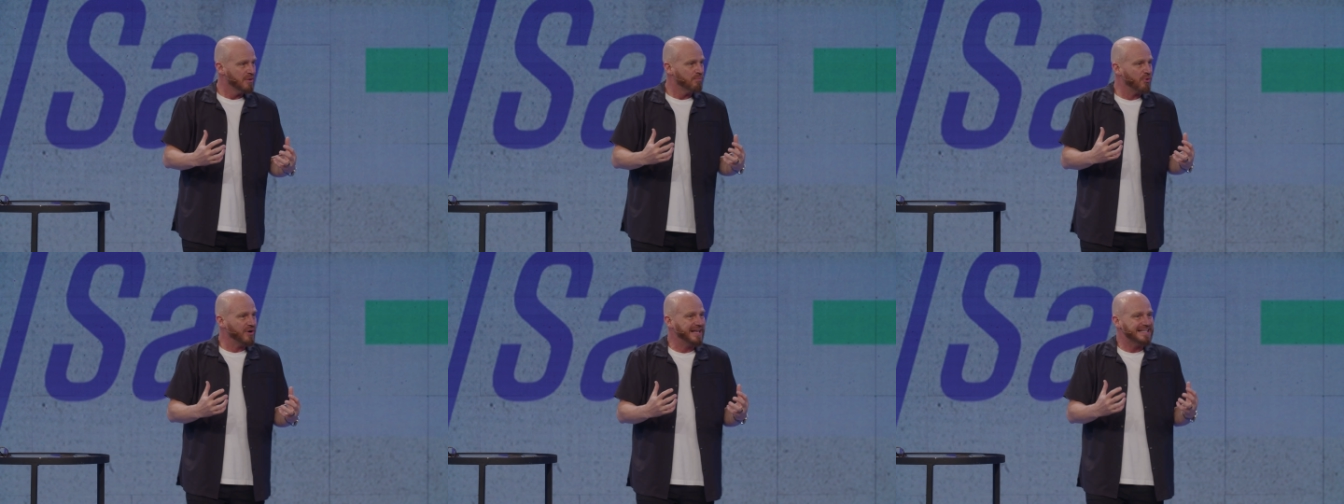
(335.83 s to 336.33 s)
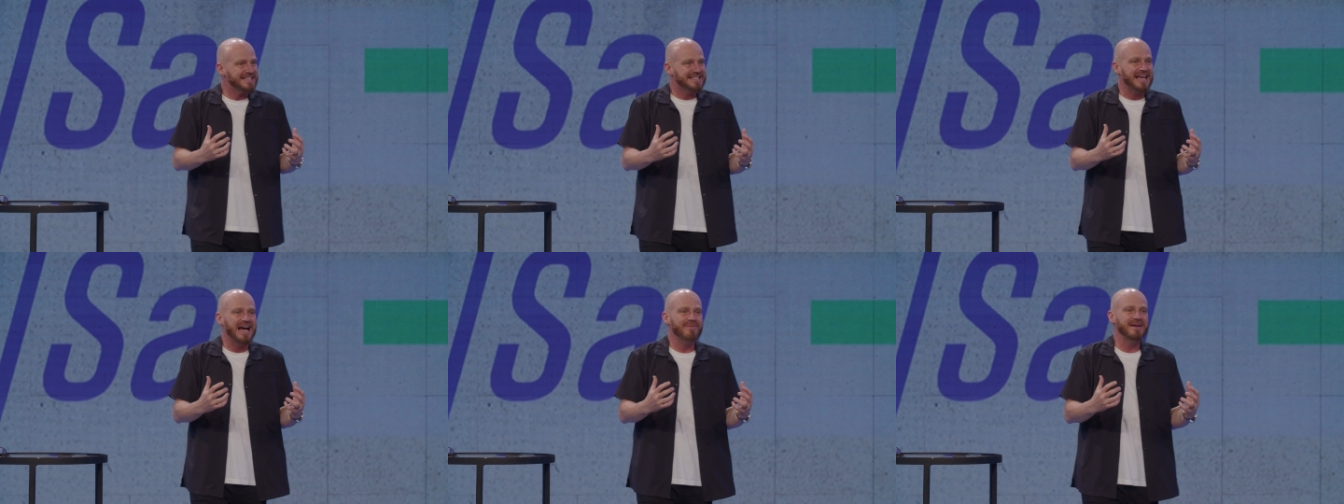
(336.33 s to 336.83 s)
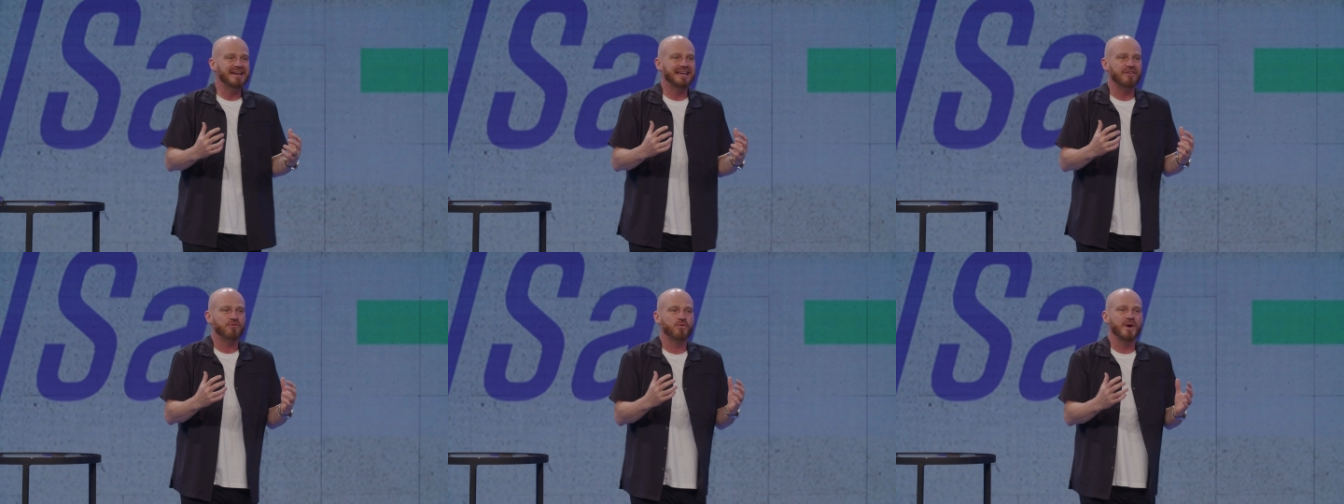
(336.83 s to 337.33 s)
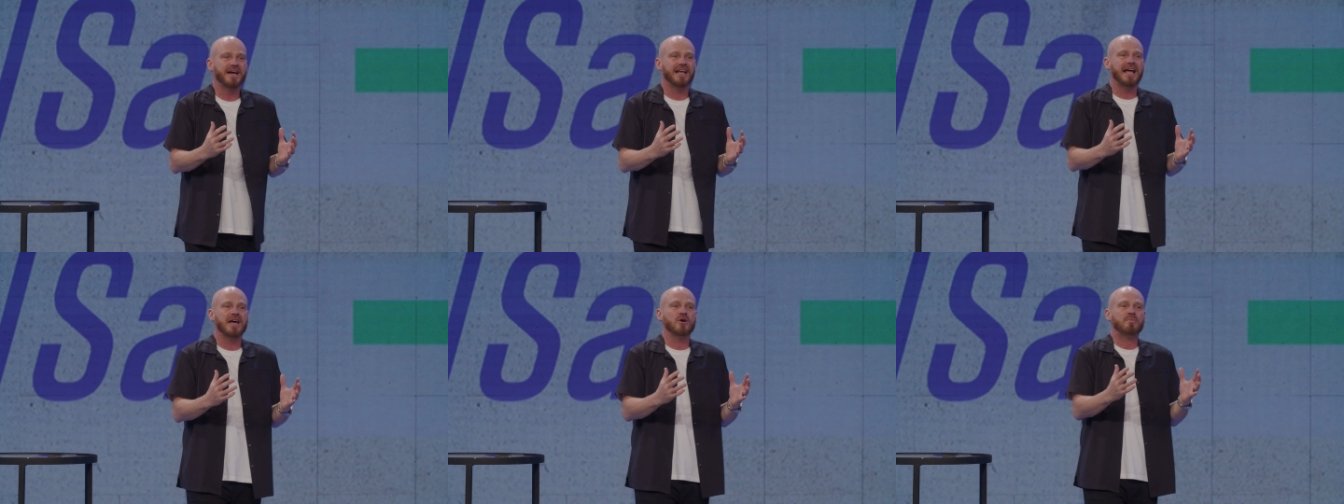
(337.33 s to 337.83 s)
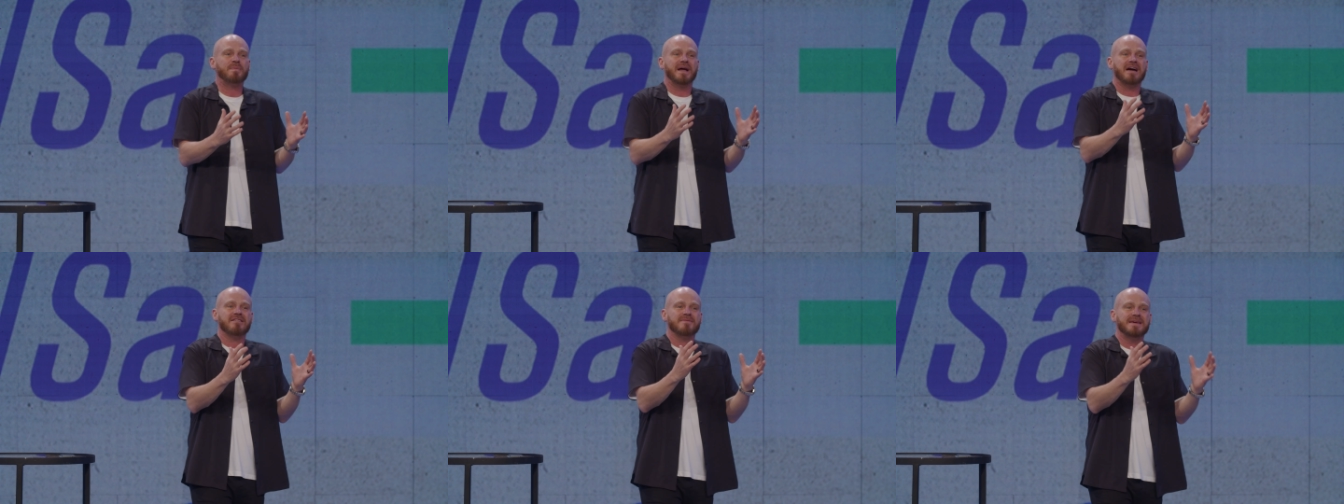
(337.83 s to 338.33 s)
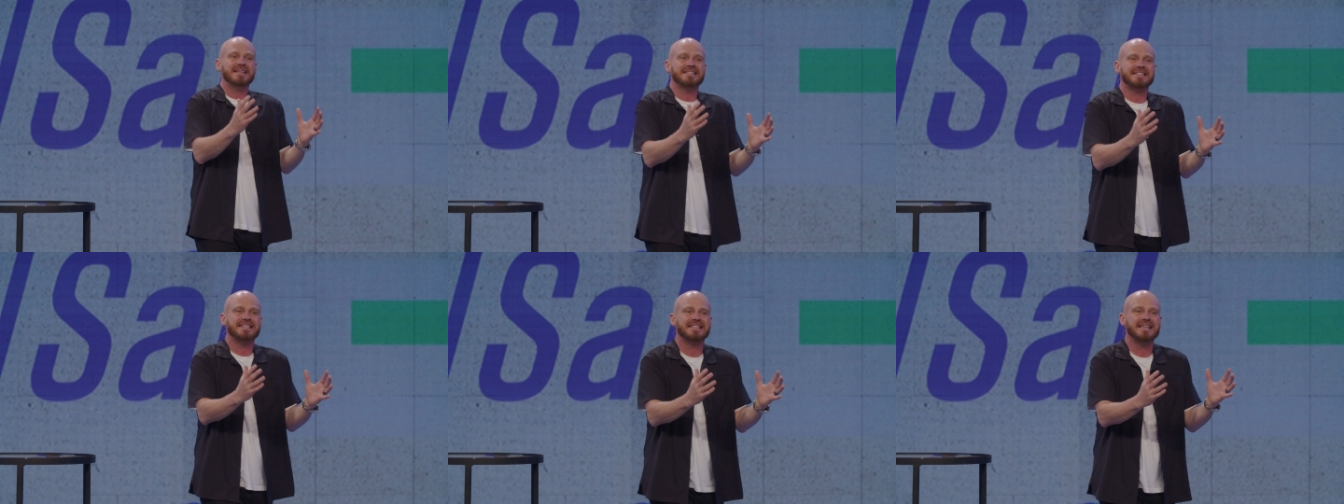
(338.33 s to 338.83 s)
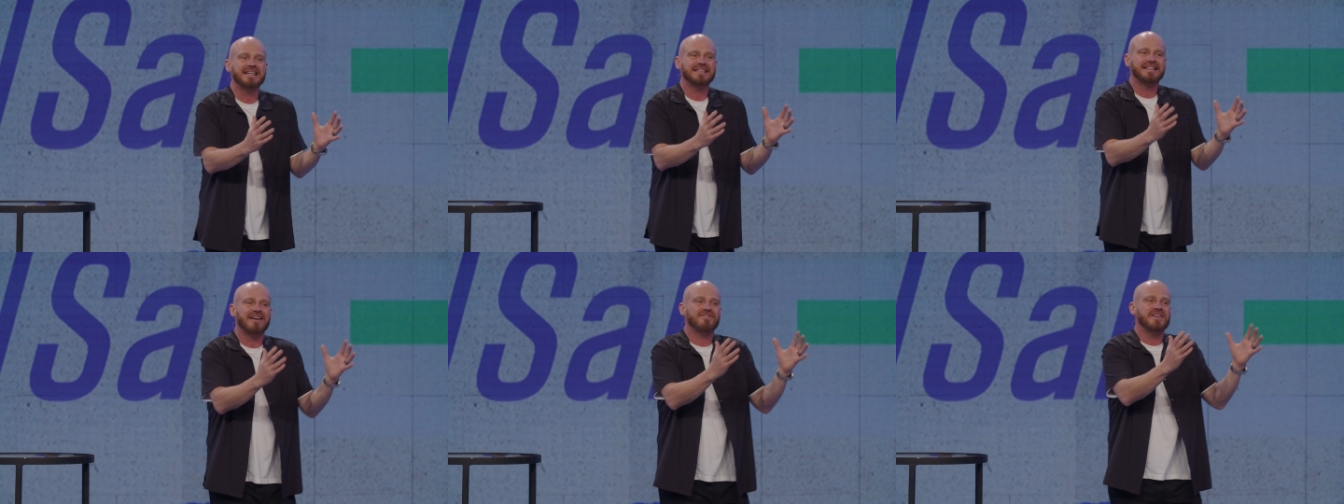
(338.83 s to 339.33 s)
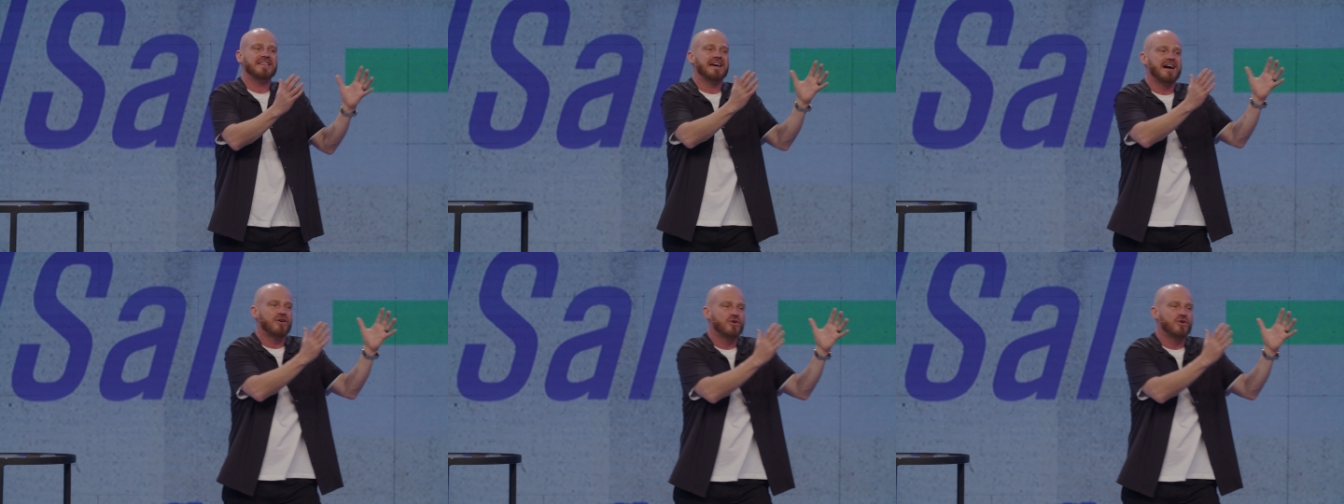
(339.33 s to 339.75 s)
porque sabe que fue creado para vivir cierta vida